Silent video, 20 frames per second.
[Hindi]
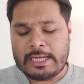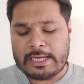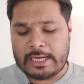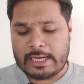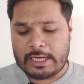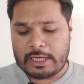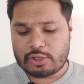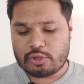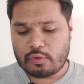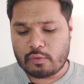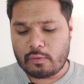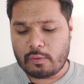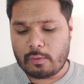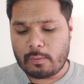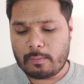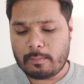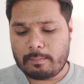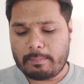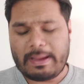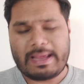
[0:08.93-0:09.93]
जो
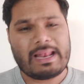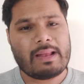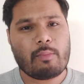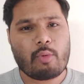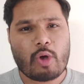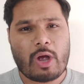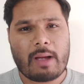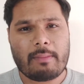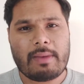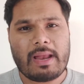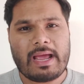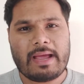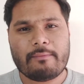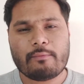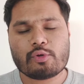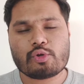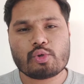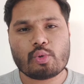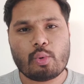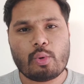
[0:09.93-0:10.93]
पहला मुकाबला है
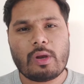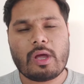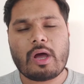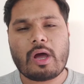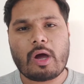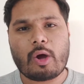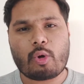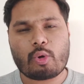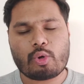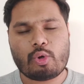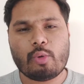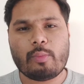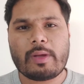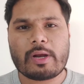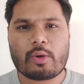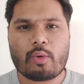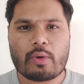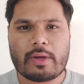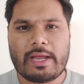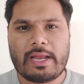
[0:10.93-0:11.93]
वो 16
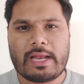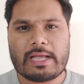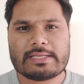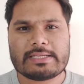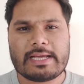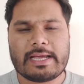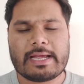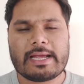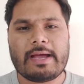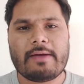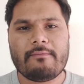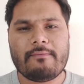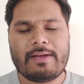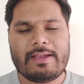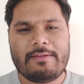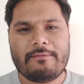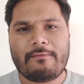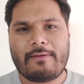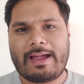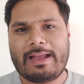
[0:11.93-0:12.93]
अक्टूबर को खेला जाएगा
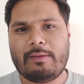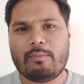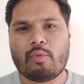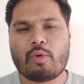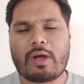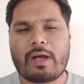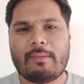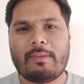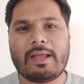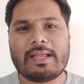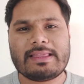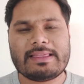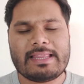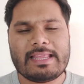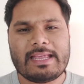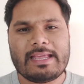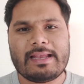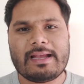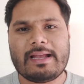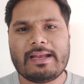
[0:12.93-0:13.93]
वहीं फाइनल मुकाबला
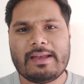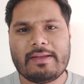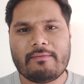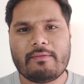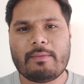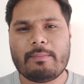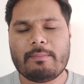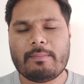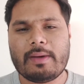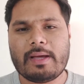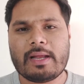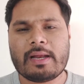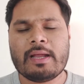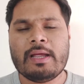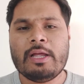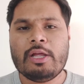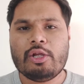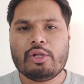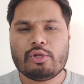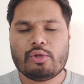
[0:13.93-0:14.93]
13 नवंबर
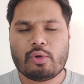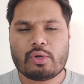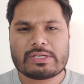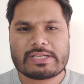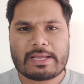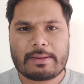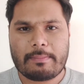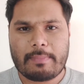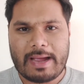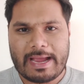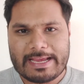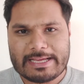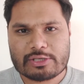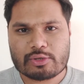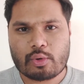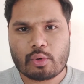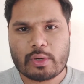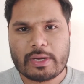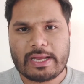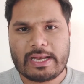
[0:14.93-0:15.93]
2022
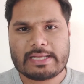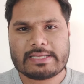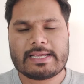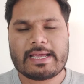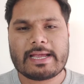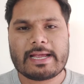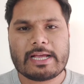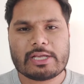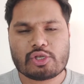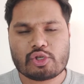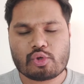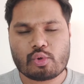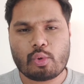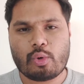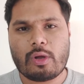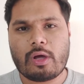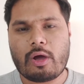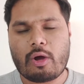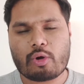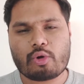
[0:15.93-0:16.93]
को खेला जाएगा
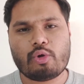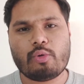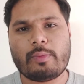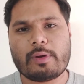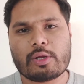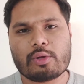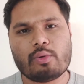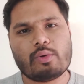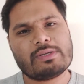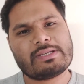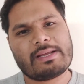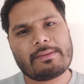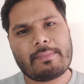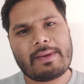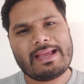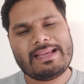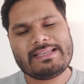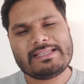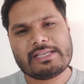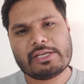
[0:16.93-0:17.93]
16 अक्टूबर
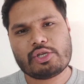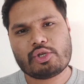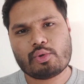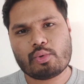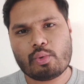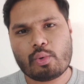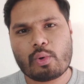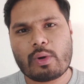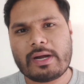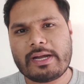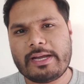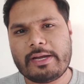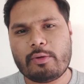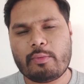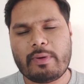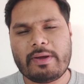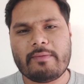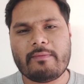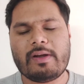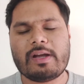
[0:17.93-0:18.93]
2022 से शुरू होगा टी
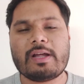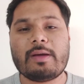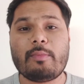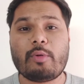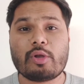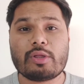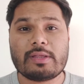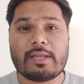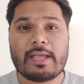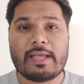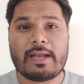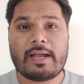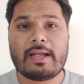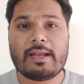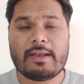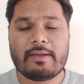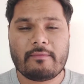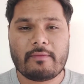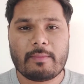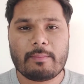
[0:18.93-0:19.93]
ट्वेंटी वर्ल्ड कप और 13
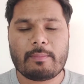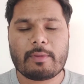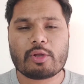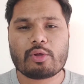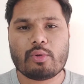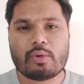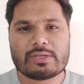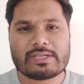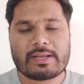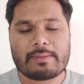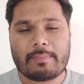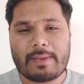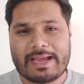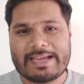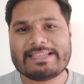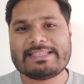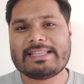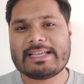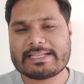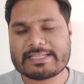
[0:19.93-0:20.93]
नवंबर
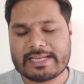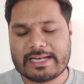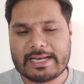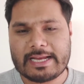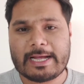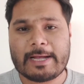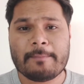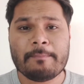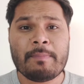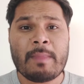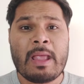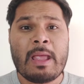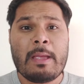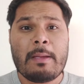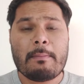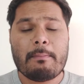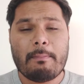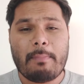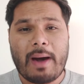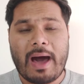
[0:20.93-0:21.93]
2022 तक चलेगा
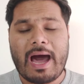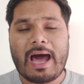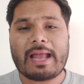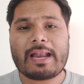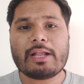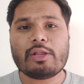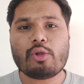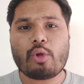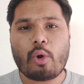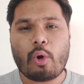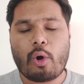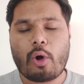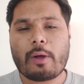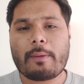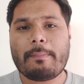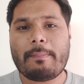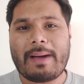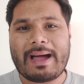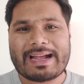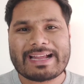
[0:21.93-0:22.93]
भारत
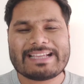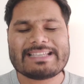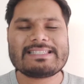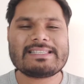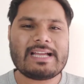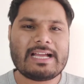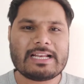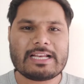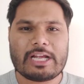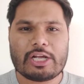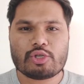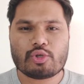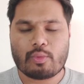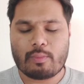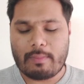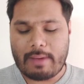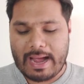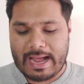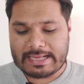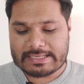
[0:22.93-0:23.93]
और पाकिस्तान का जो
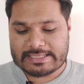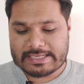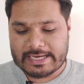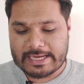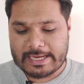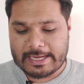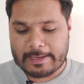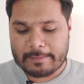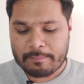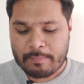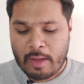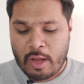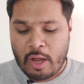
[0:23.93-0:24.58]
मैच है